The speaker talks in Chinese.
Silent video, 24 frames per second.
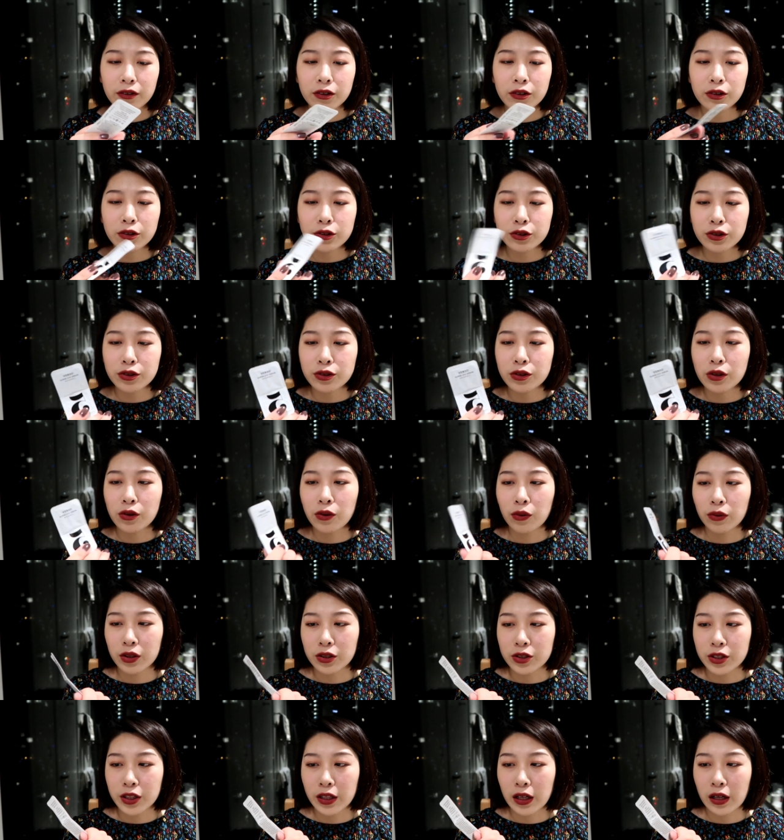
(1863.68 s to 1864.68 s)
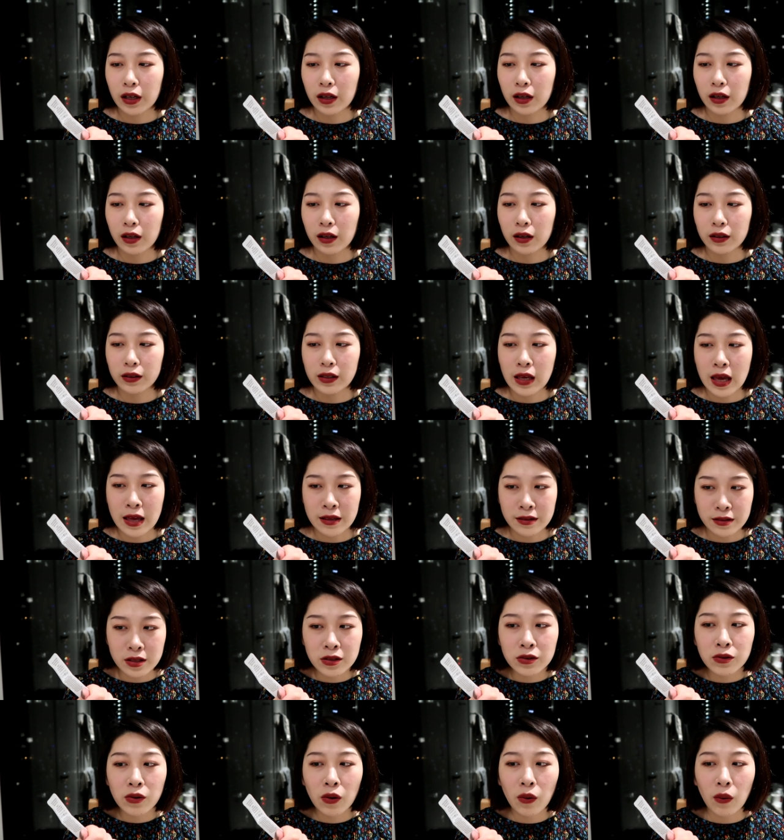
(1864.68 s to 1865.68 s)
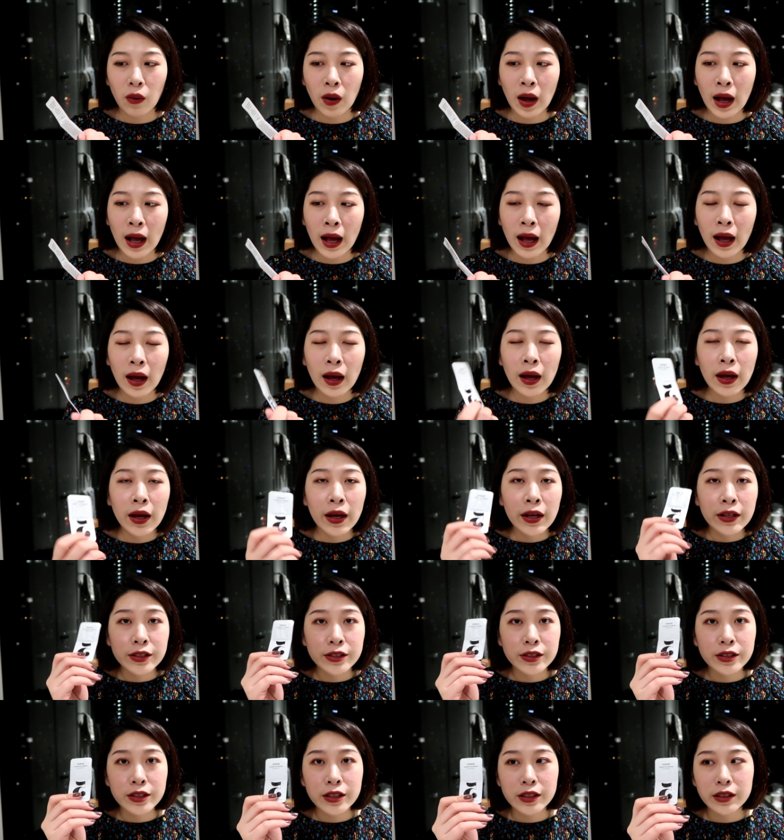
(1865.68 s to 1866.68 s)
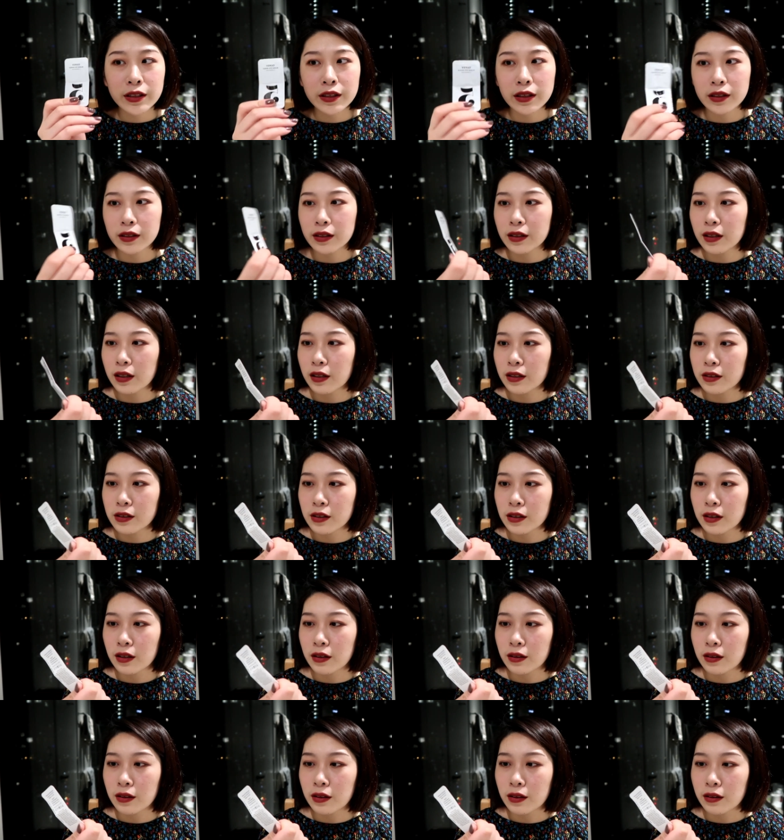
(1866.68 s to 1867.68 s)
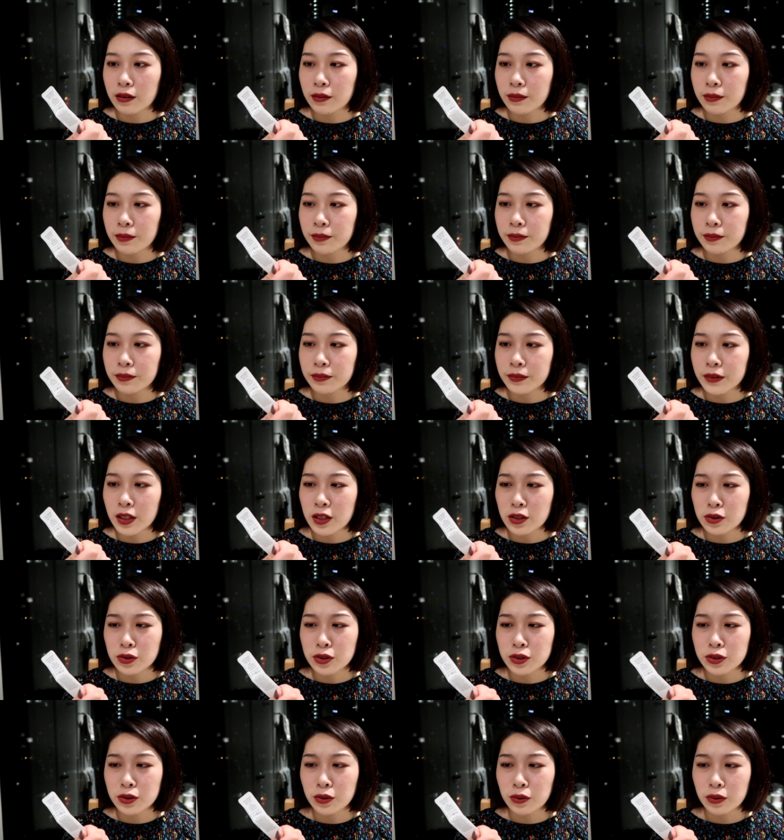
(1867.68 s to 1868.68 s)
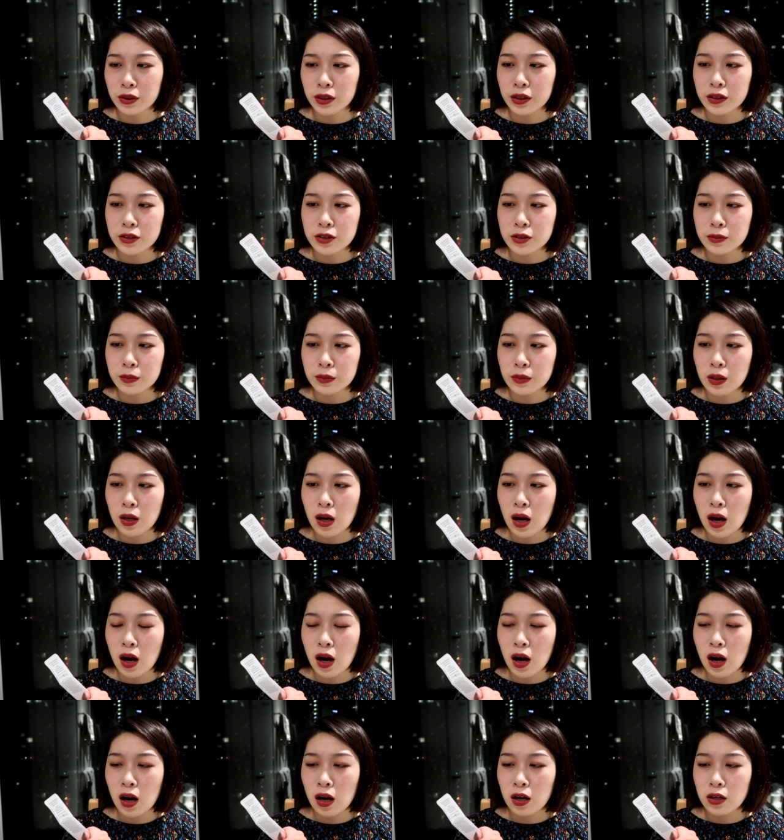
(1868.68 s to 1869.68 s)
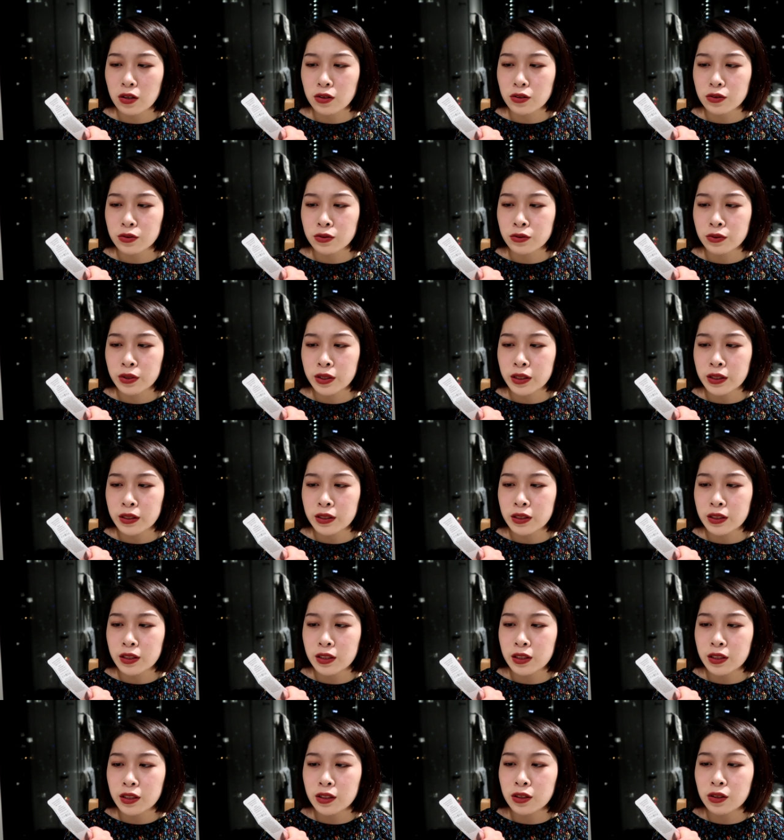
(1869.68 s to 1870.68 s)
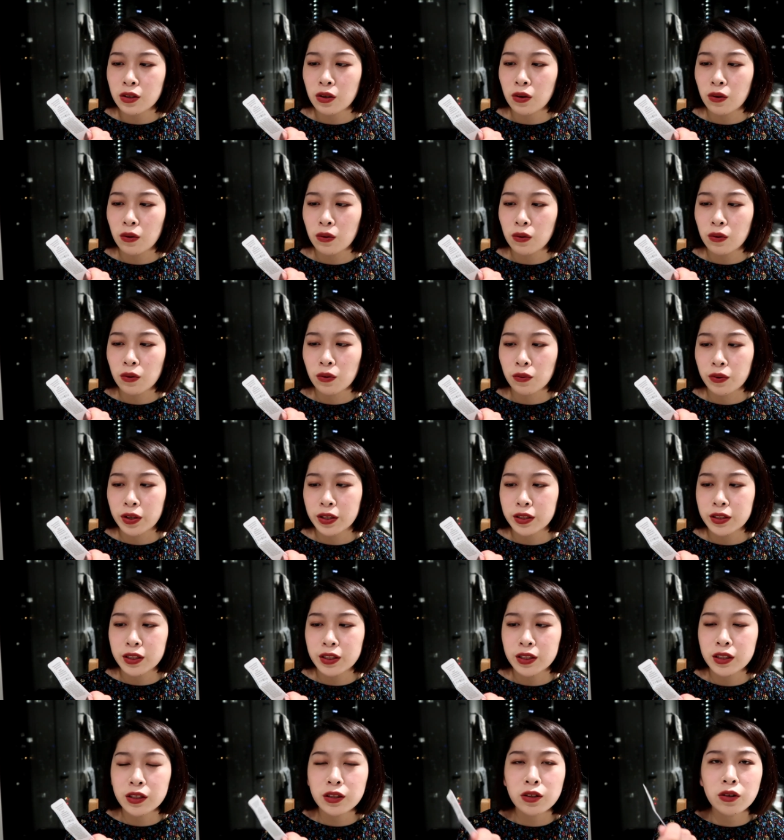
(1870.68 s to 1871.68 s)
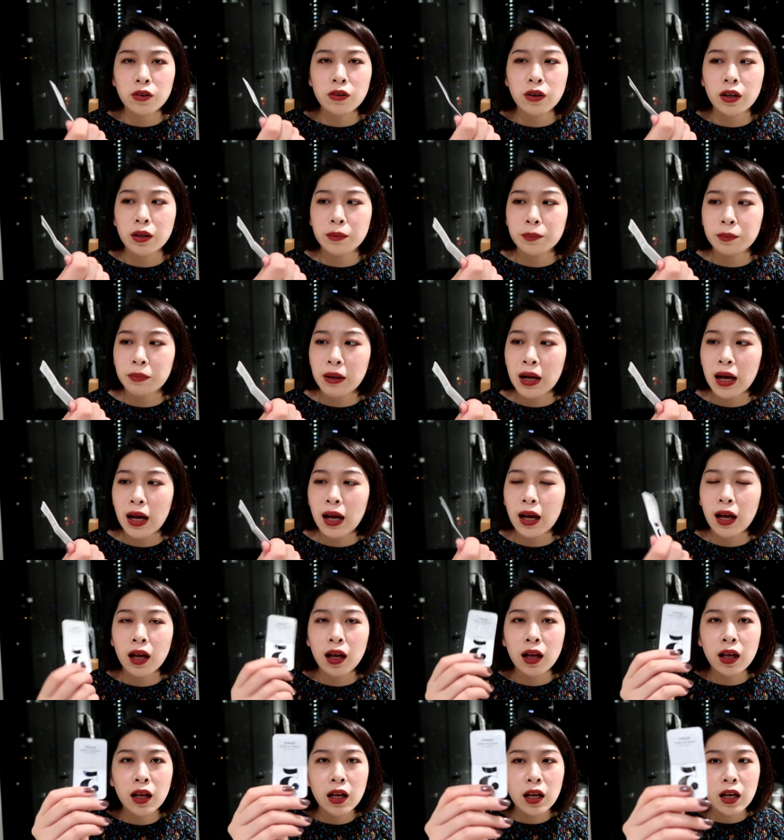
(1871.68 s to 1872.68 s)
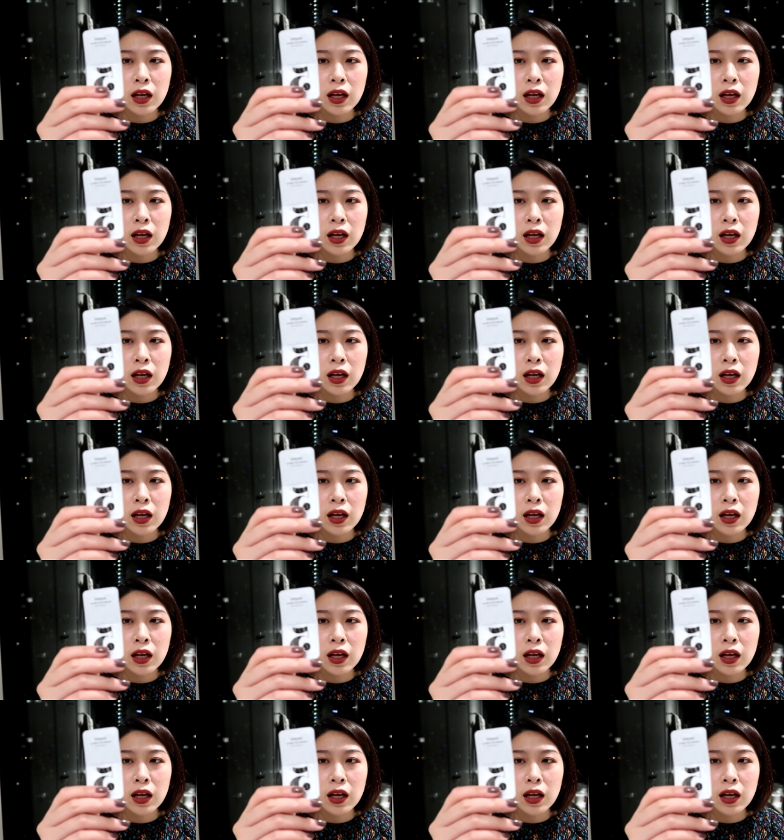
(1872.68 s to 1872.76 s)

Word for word: Verso 的这个眼精华，这个呃，他说有一个什么 Retino Retino 八，